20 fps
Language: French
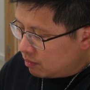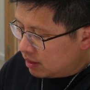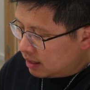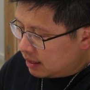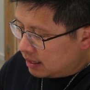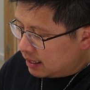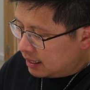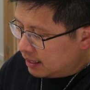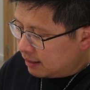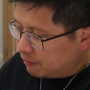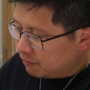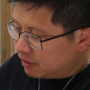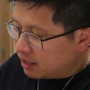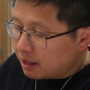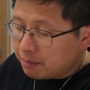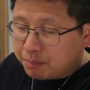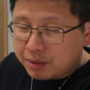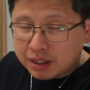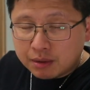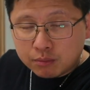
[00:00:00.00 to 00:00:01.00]
les
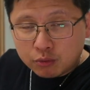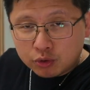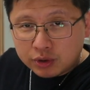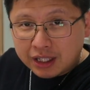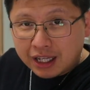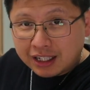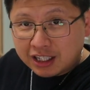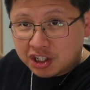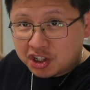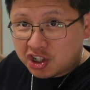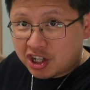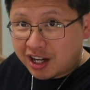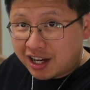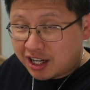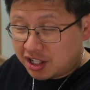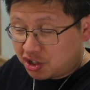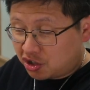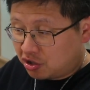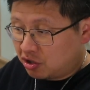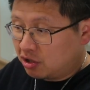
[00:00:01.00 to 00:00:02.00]
VIP de mon dernier
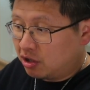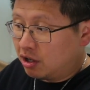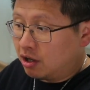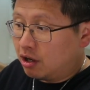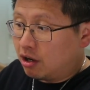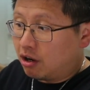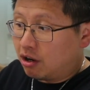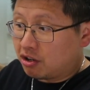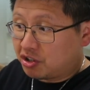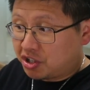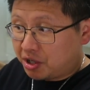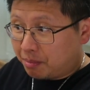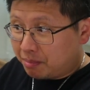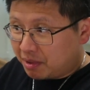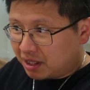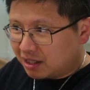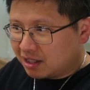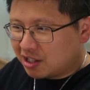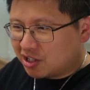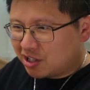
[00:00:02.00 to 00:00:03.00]
challenge. Alors j'aime
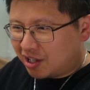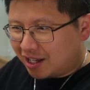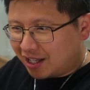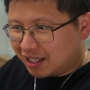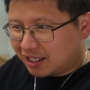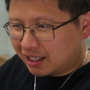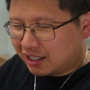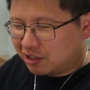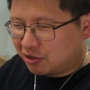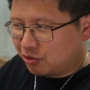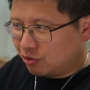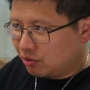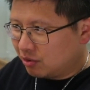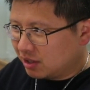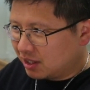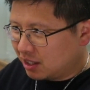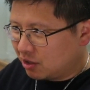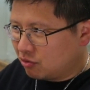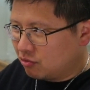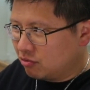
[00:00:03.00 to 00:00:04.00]
bien déjà l'écriture,
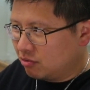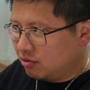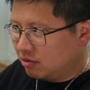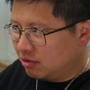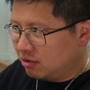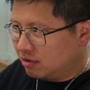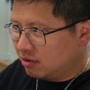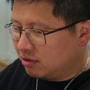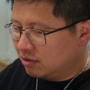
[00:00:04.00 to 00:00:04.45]
c'est cool.